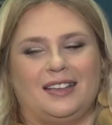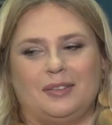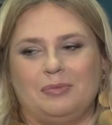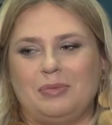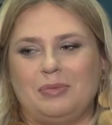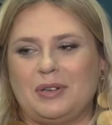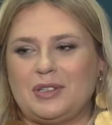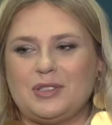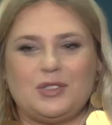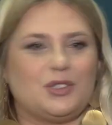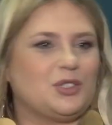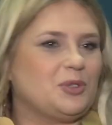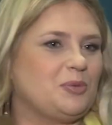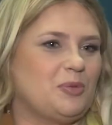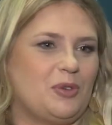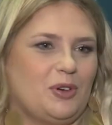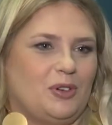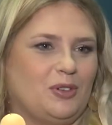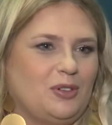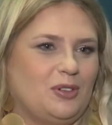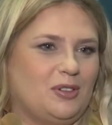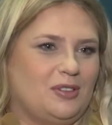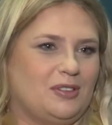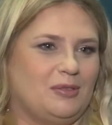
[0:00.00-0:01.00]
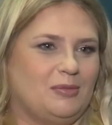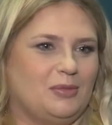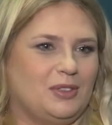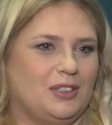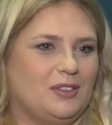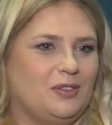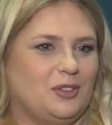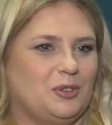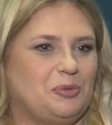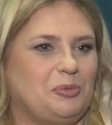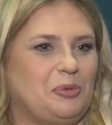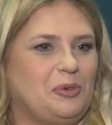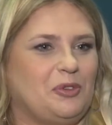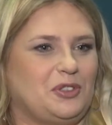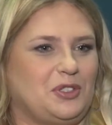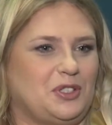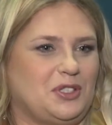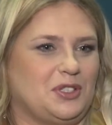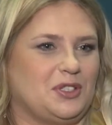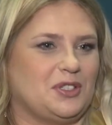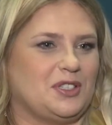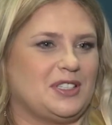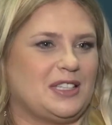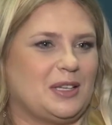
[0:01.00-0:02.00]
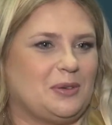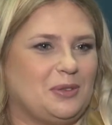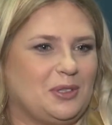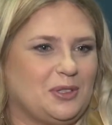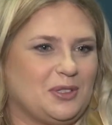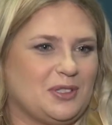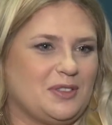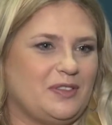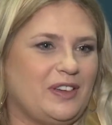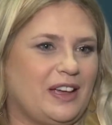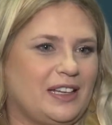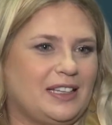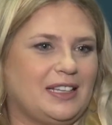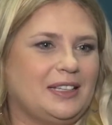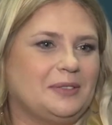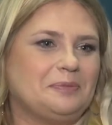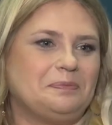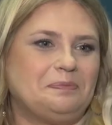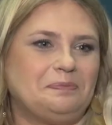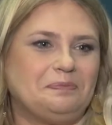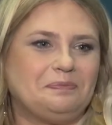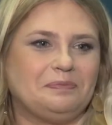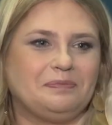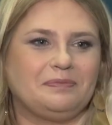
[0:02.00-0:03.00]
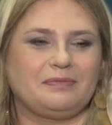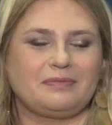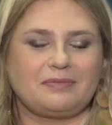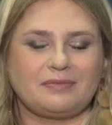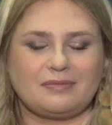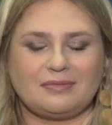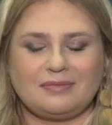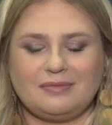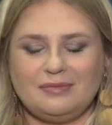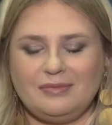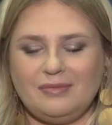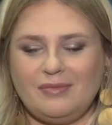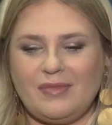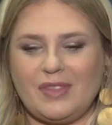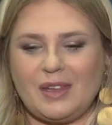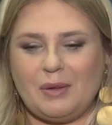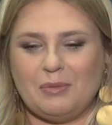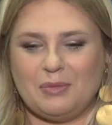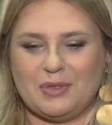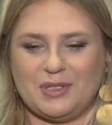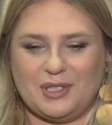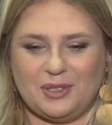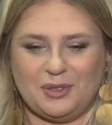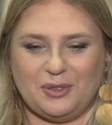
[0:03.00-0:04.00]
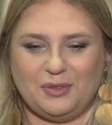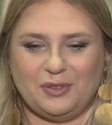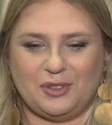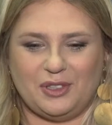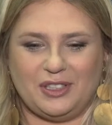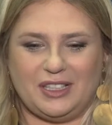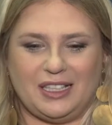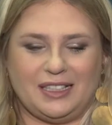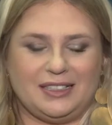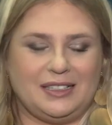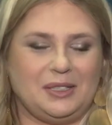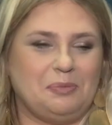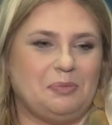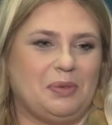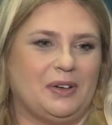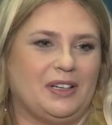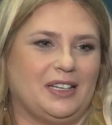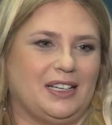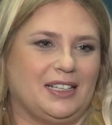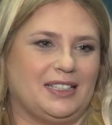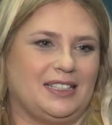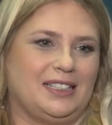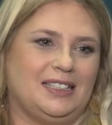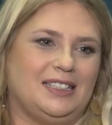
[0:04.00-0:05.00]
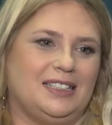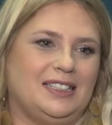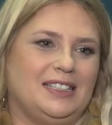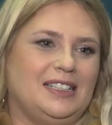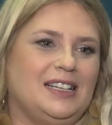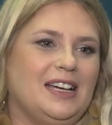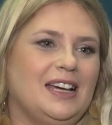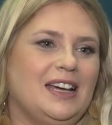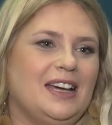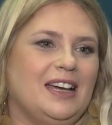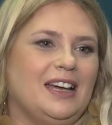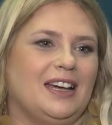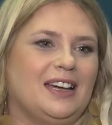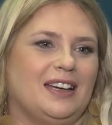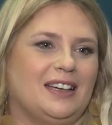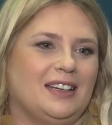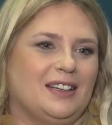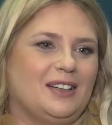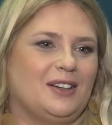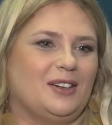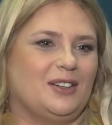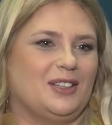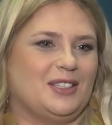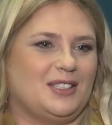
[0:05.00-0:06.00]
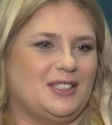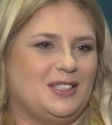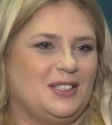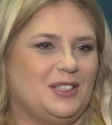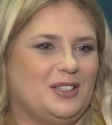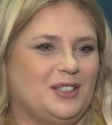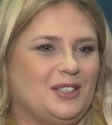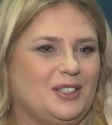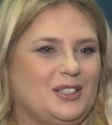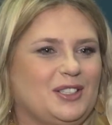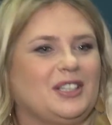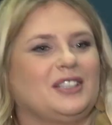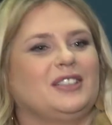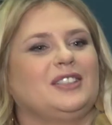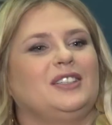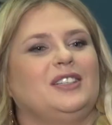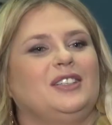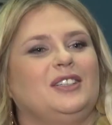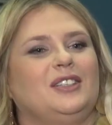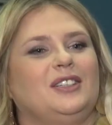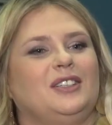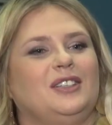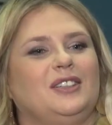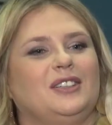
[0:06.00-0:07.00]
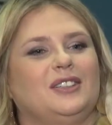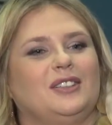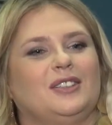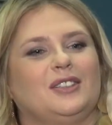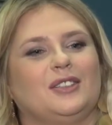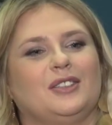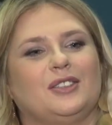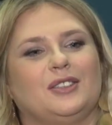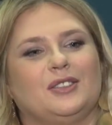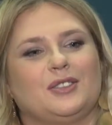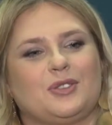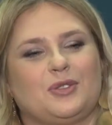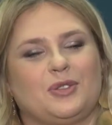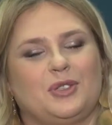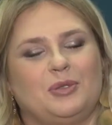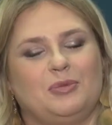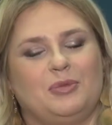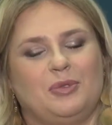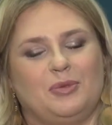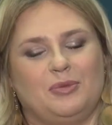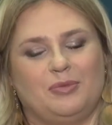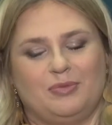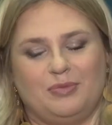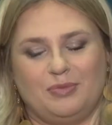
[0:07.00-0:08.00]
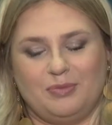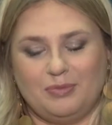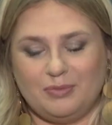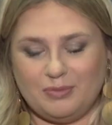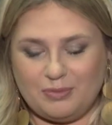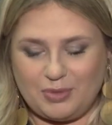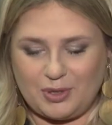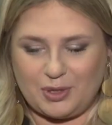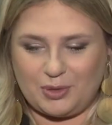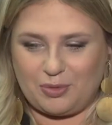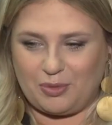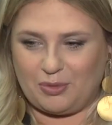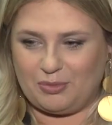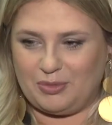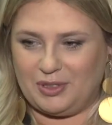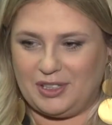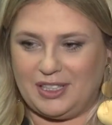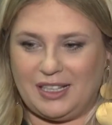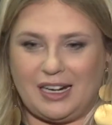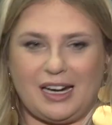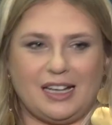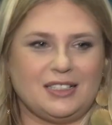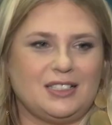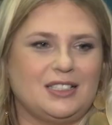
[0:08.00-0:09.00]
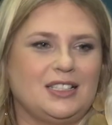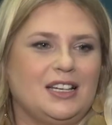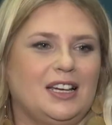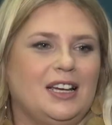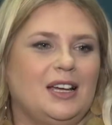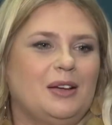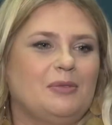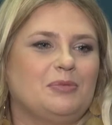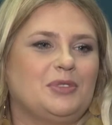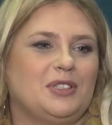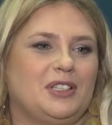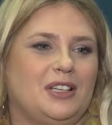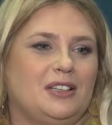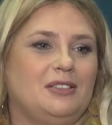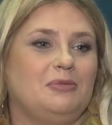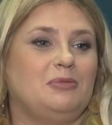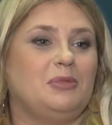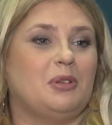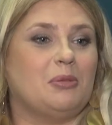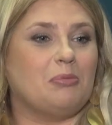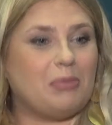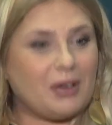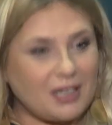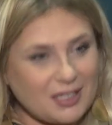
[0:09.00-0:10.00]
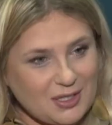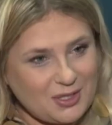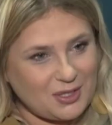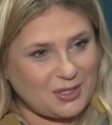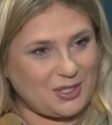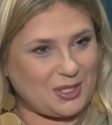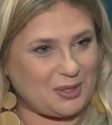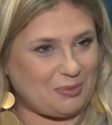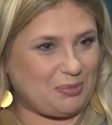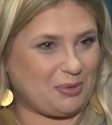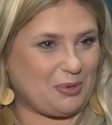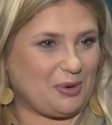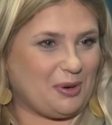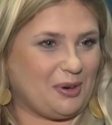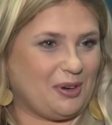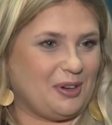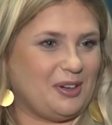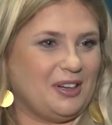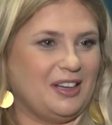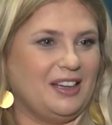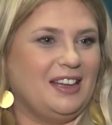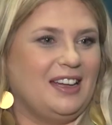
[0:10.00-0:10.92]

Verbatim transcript: Bardzo szybko moje wątpliwości zostały rozwiane, bo zarówno ekipa, jak i koledzy i koleżanki, z którymi przyszło mi grać, przyjęli mnie bardzo ciepło.